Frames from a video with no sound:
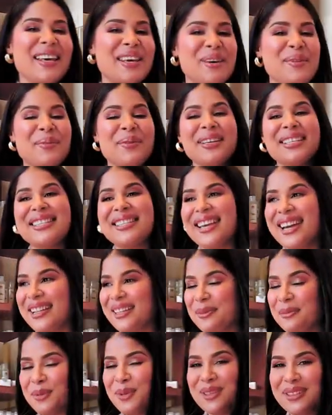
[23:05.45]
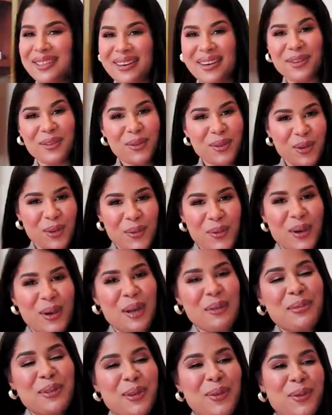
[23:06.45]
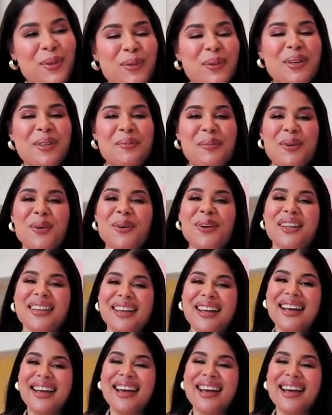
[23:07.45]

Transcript: Y pues ya te mostré todo en lo absoluto, espero que te